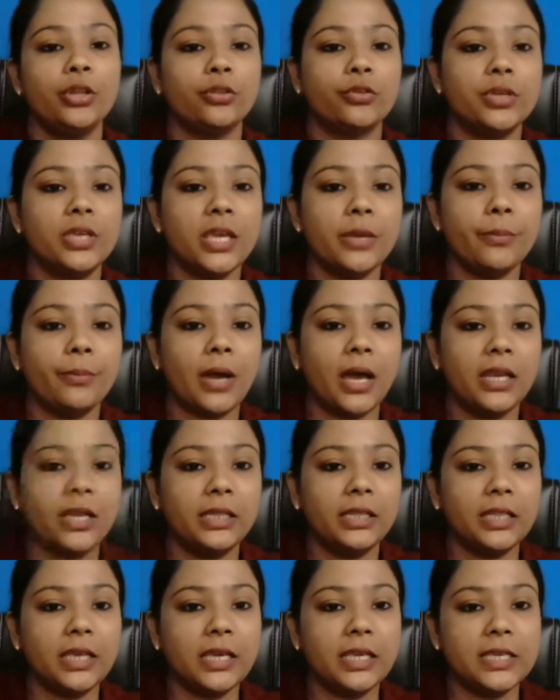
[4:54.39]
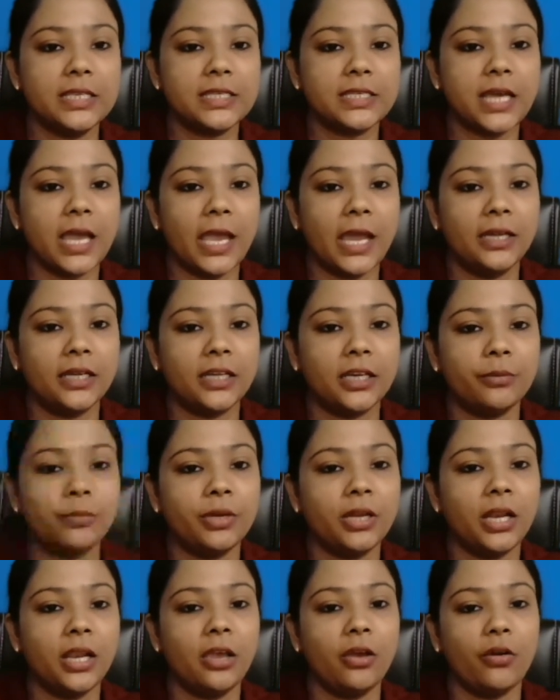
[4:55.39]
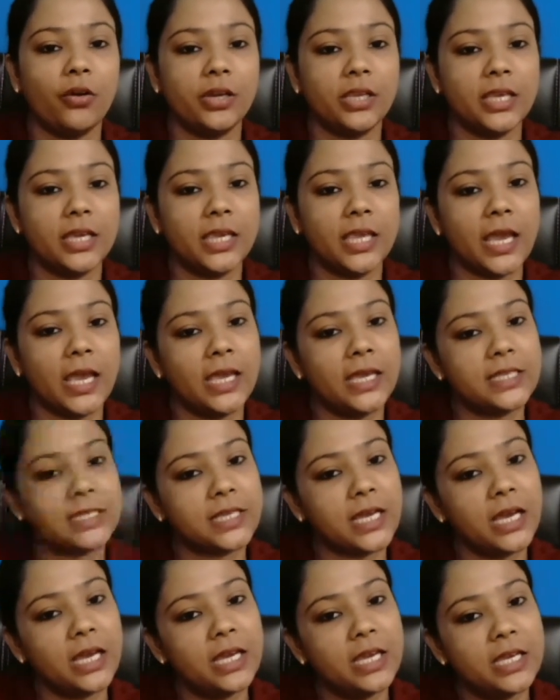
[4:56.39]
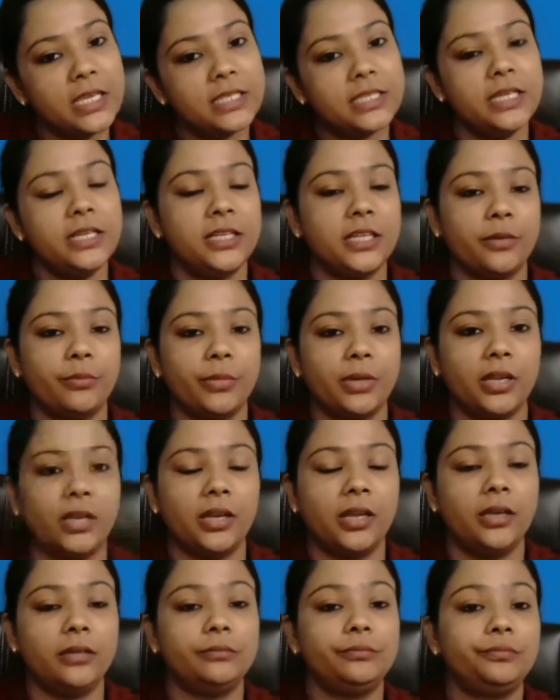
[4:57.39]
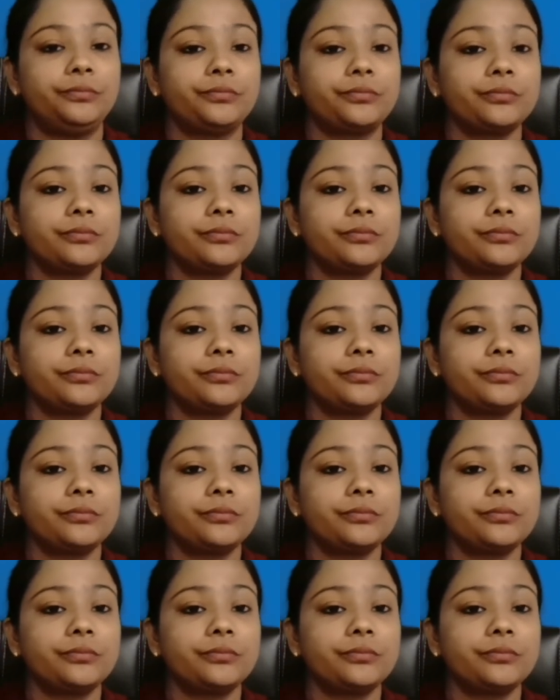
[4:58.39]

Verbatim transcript: तो ये मान लेते हैं ये इसका एन टर्मिनल है और ये क्या है इसका सी टर्मिनल है